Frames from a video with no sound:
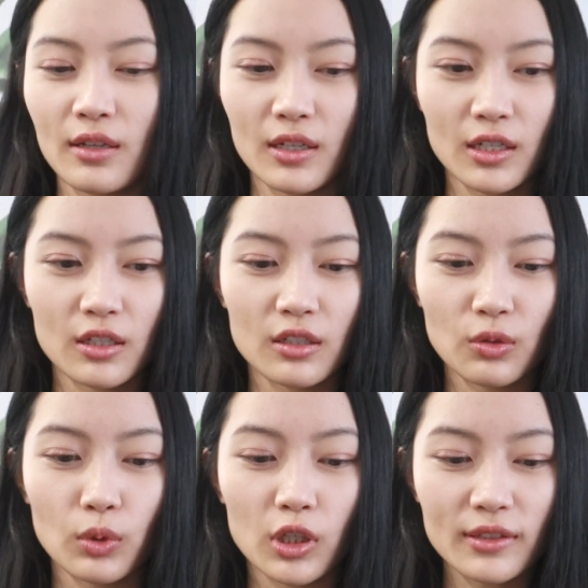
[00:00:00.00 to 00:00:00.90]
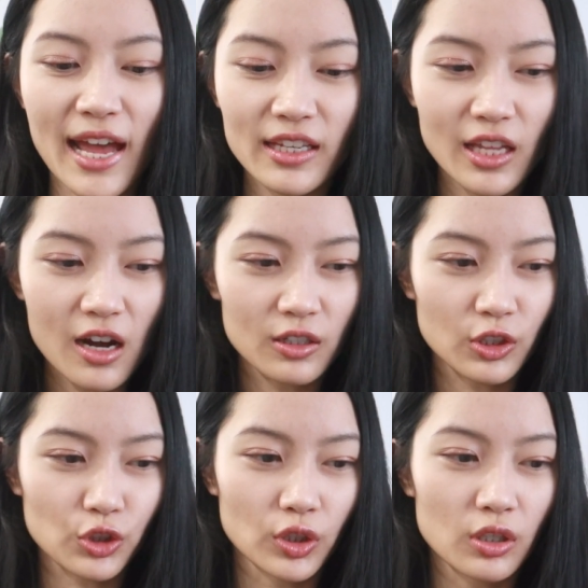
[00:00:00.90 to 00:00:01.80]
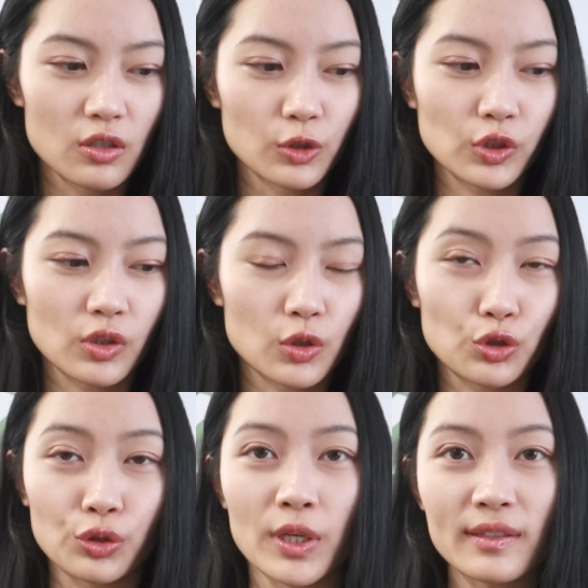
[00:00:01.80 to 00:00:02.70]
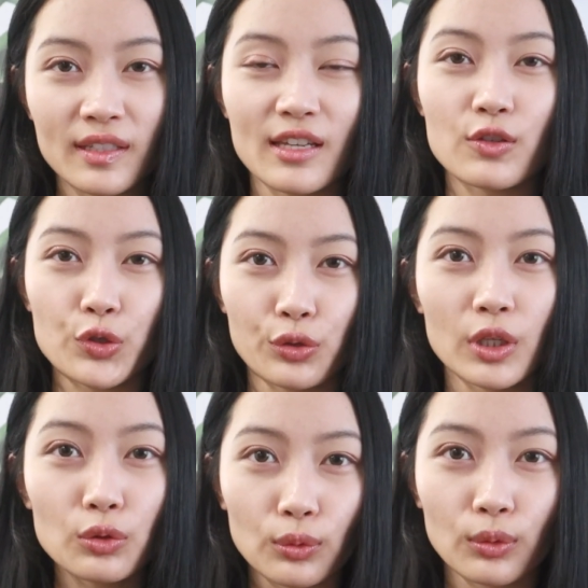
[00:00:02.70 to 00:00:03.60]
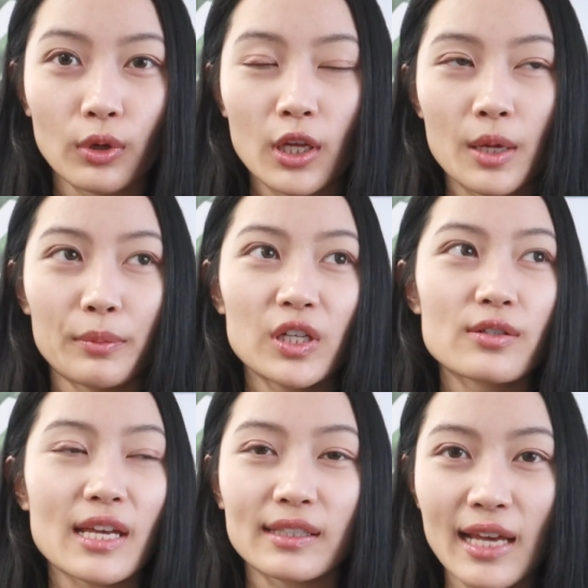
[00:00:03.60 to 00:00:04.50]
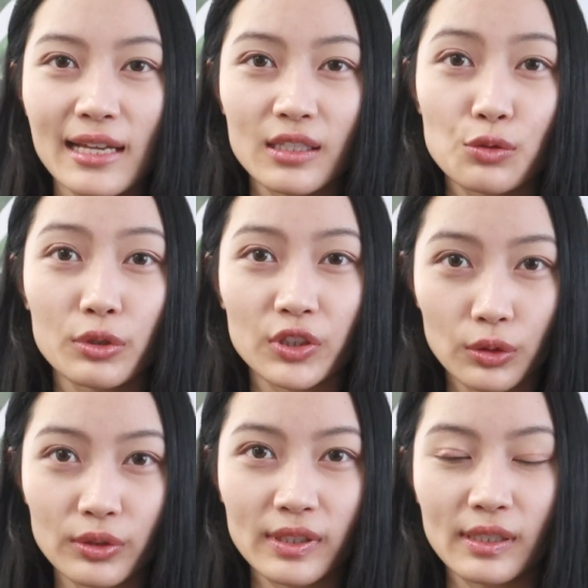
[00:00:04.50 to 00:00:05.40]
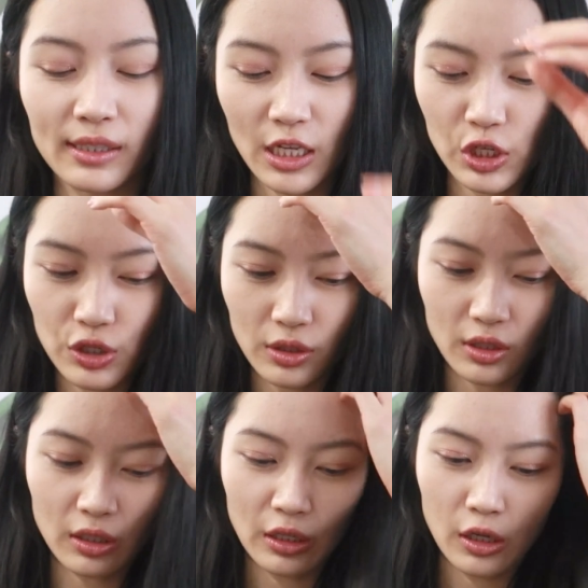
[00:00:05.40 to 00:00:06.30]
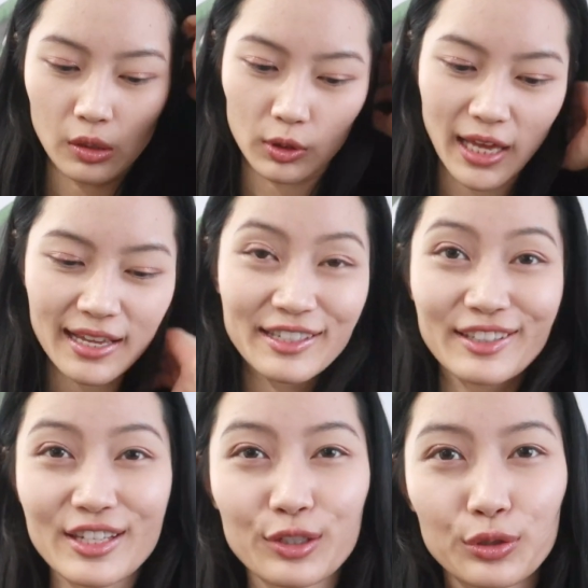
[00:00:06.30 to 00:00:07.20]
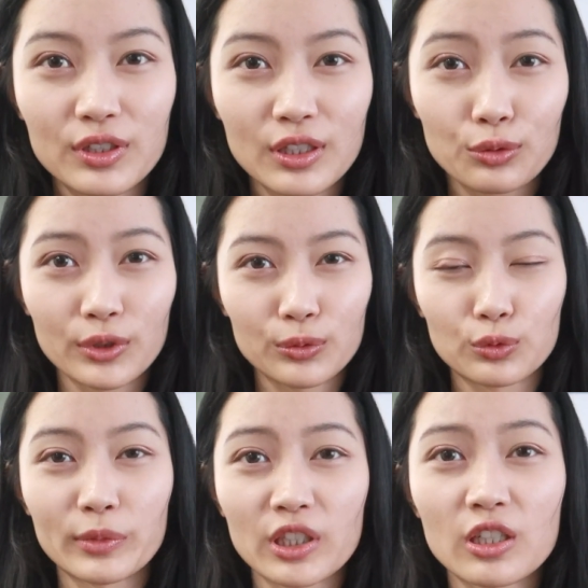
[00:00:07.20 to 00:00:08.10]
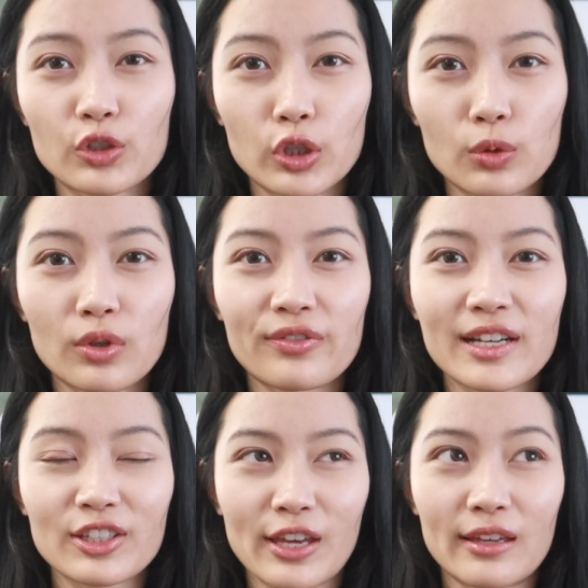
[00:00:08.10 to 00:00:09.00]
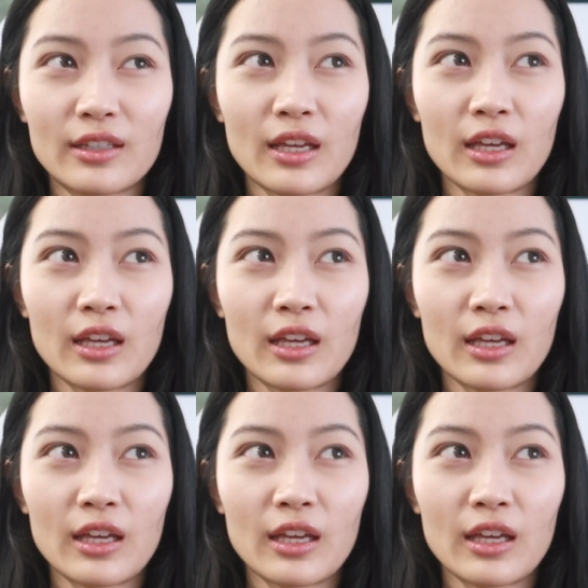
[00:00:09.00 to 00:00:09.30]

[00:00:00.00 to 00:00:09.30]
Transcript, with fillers: 呃，我大一大二的时候是全年全读，没有在夏季做休息。但是呢，我大一第一学期读了五门课之后，我发现